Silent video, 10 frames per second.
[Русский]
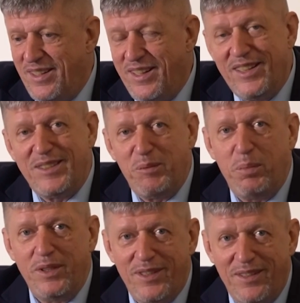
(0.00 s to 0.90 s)
Если
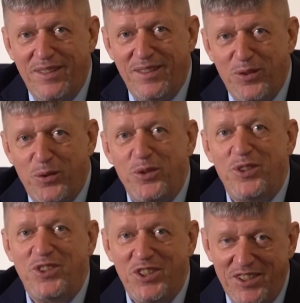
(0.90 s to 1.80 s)
писан, то
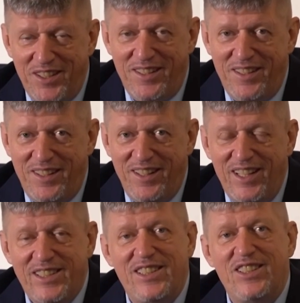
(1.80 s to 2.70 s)
не читан.
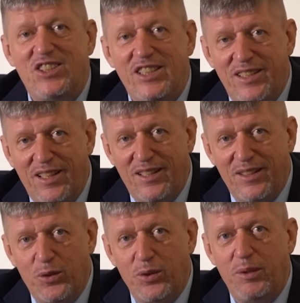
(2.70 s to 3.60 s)
Если читан,
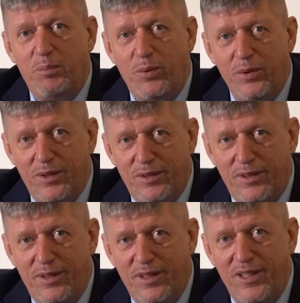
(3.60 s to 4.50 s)
то не понят.
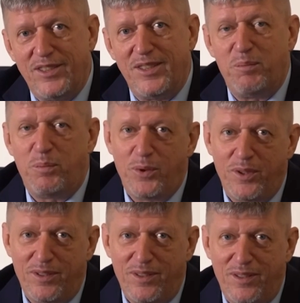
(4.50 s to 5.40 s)
Если
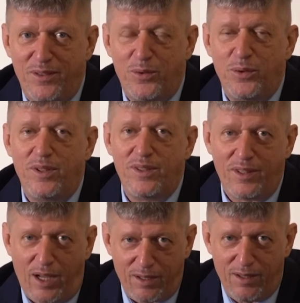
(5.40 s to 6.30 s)
понят, то не
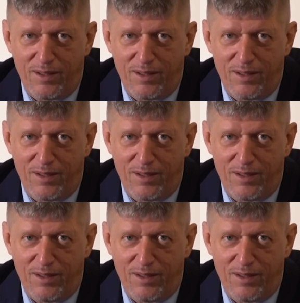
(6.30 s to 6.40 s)
так.